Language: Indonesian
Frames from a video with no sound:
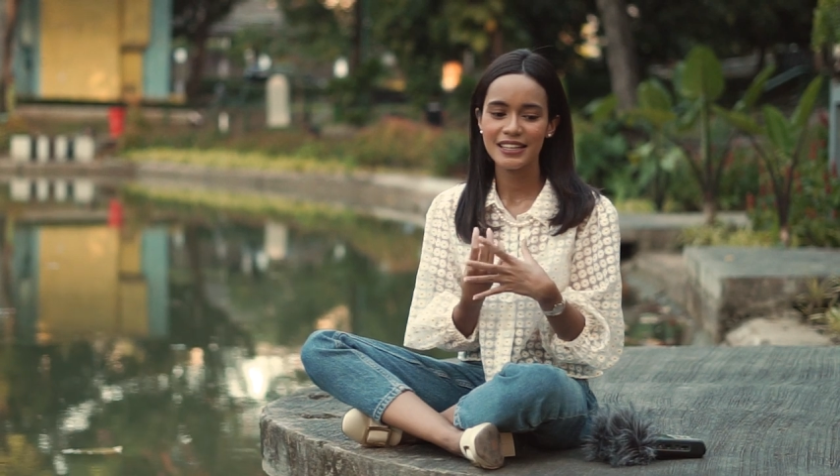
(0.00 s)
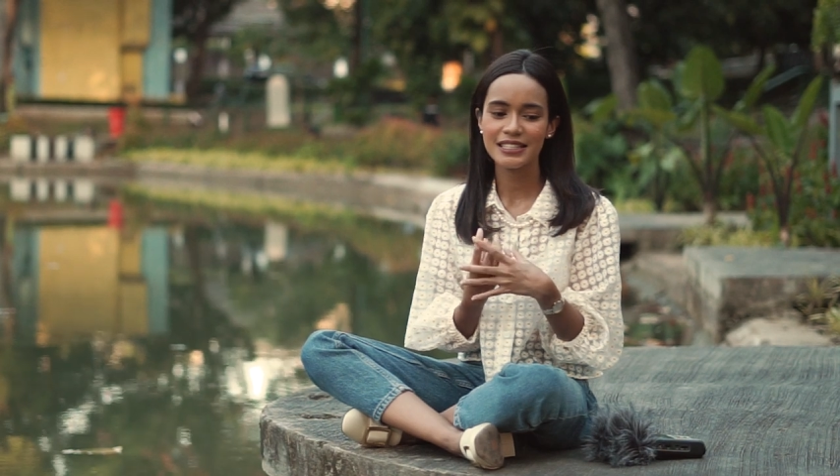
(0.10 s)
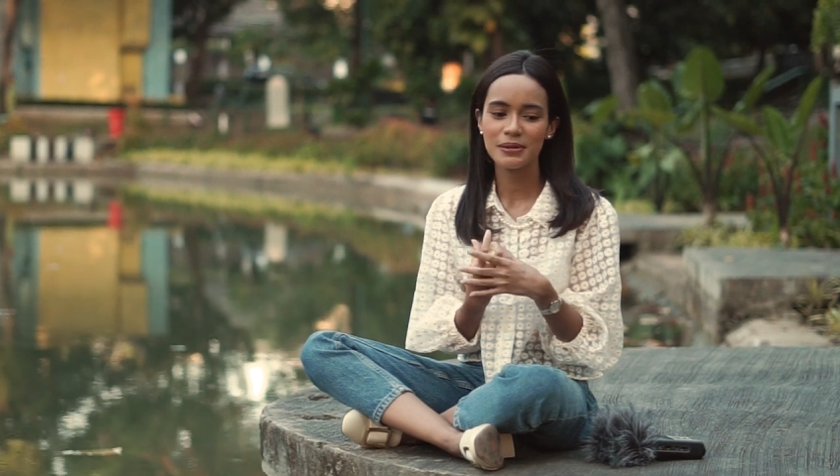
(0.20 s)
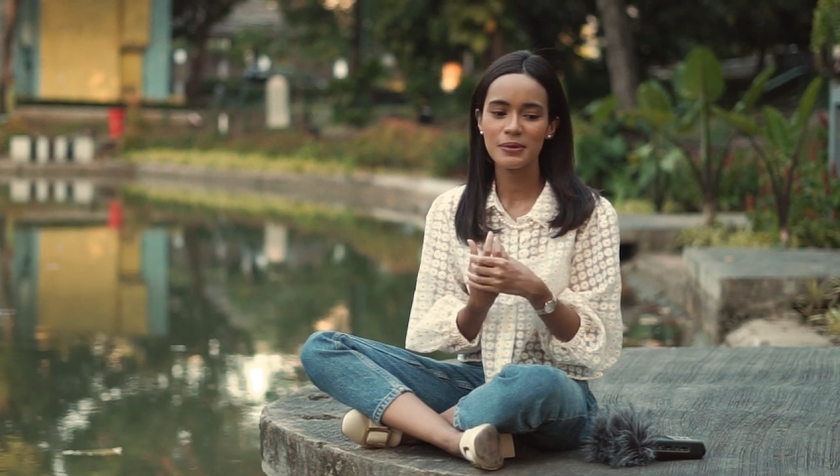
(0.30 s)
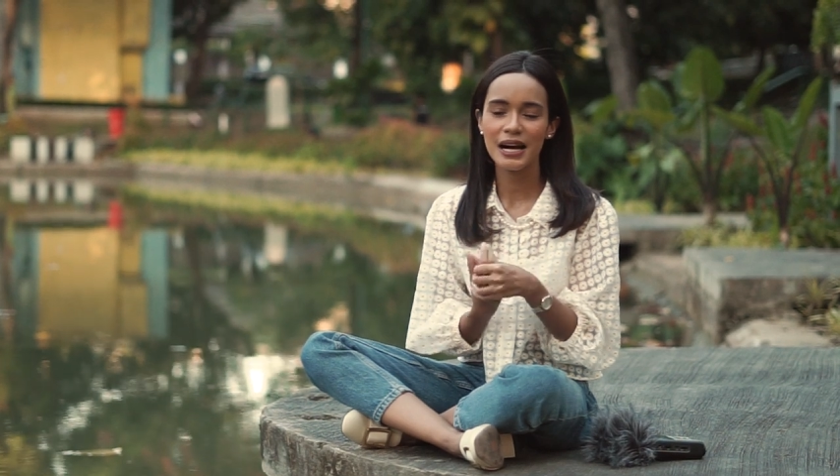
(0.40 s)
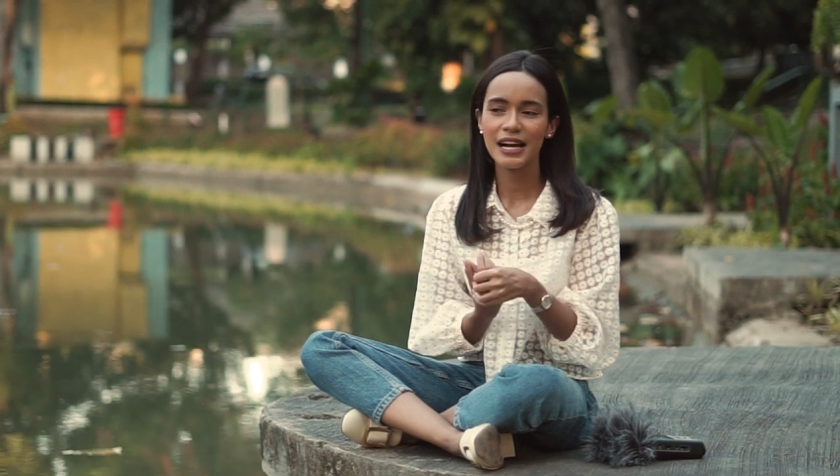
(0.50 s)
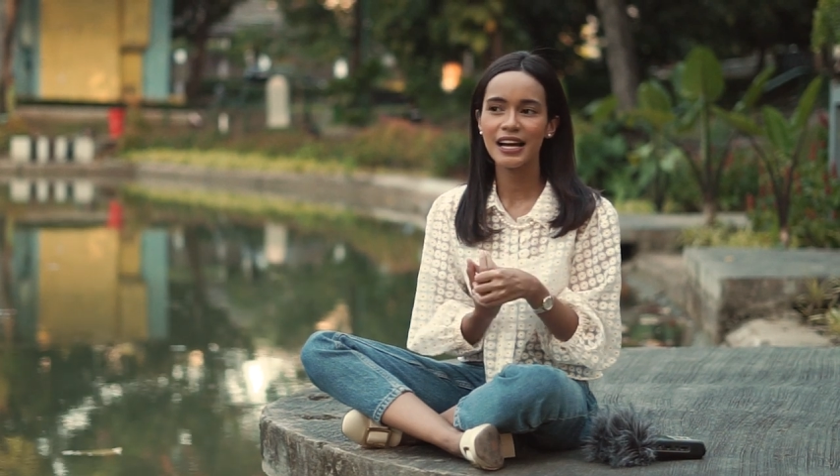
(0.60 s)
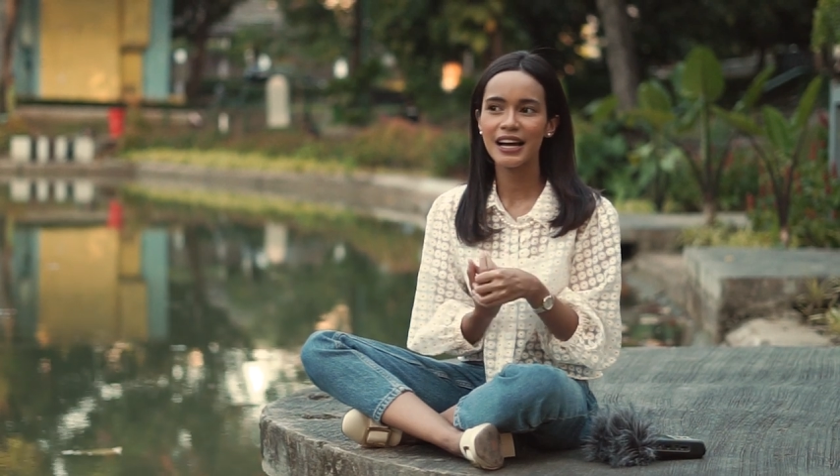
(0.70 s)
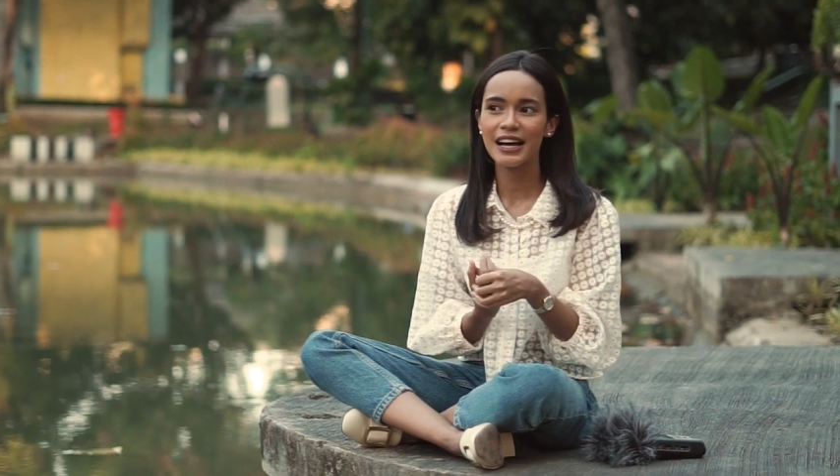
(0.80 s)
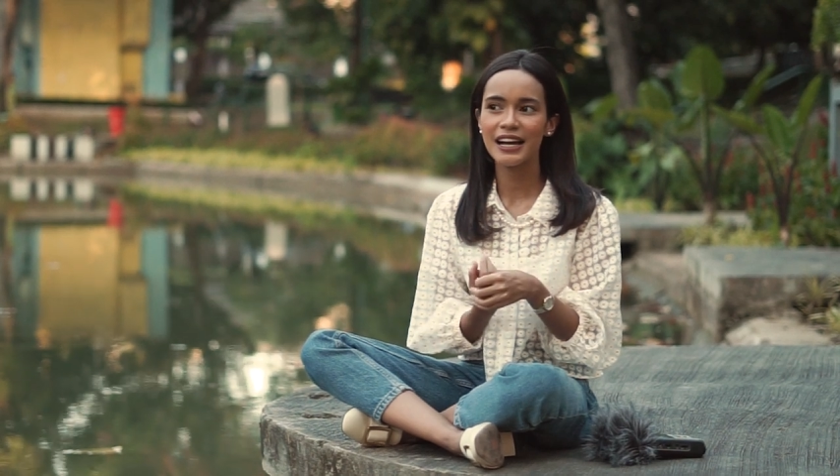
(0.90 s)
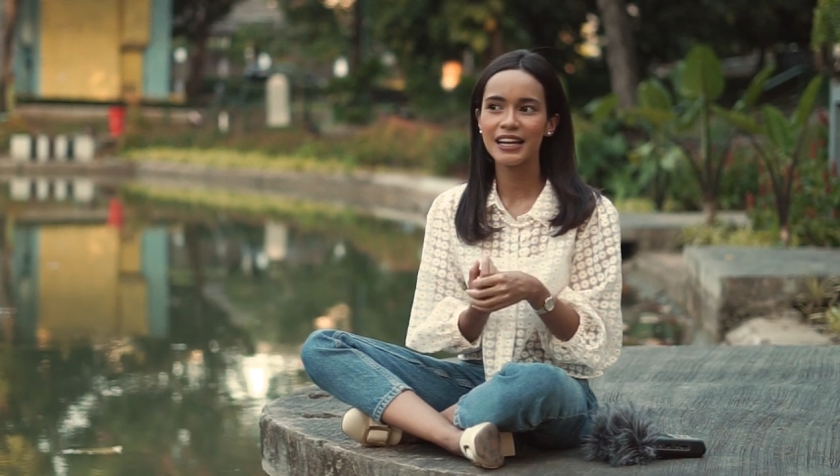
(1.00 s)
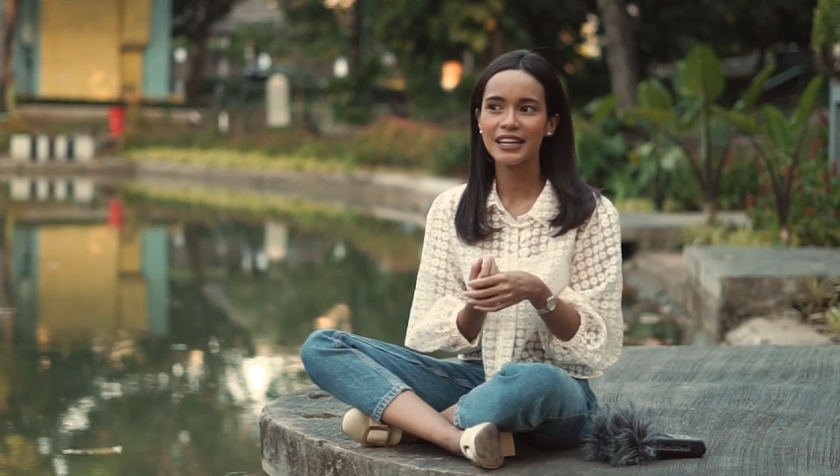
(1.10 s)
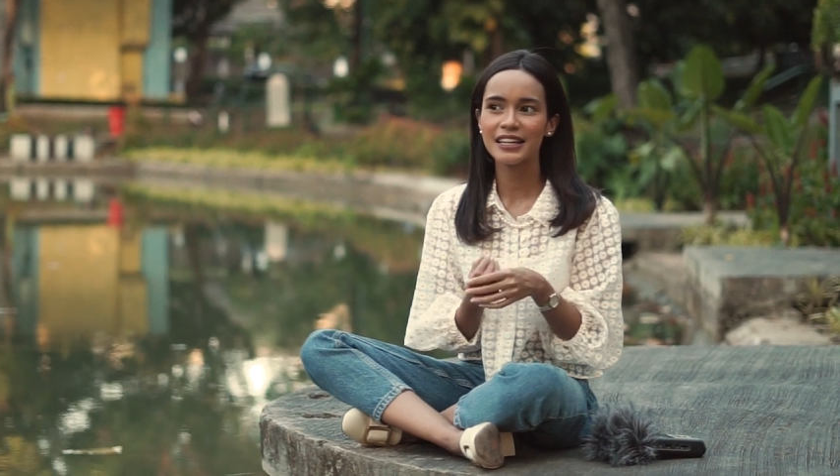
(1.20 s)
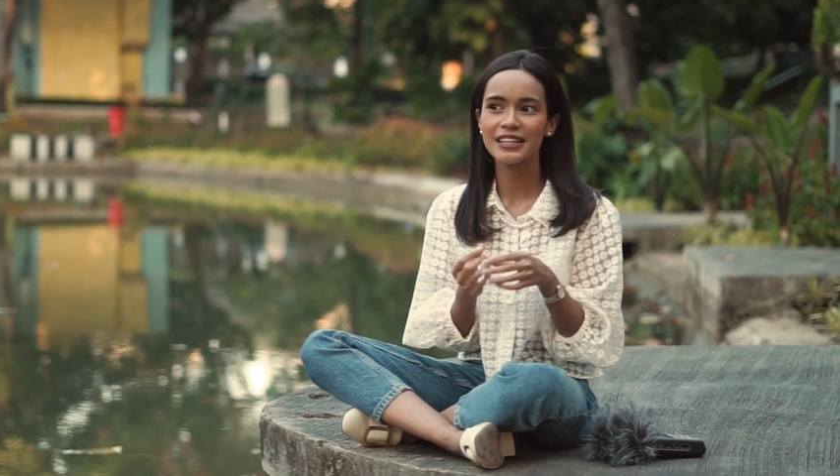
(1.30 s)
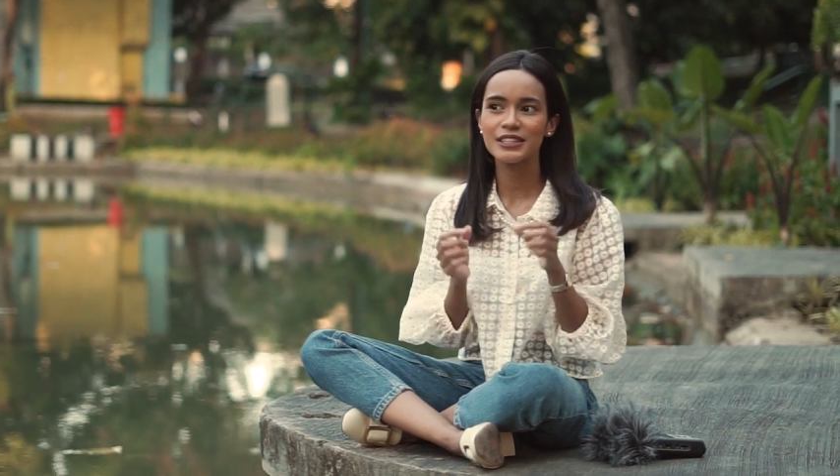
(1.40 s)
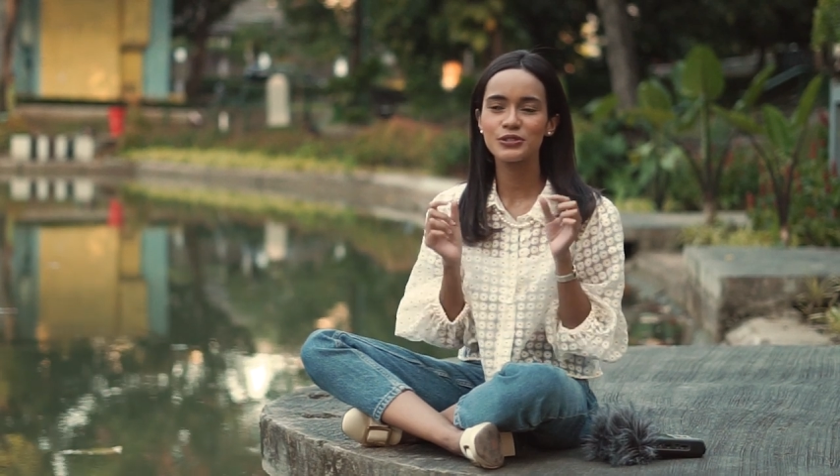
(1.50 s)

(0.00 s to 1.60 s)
sebagai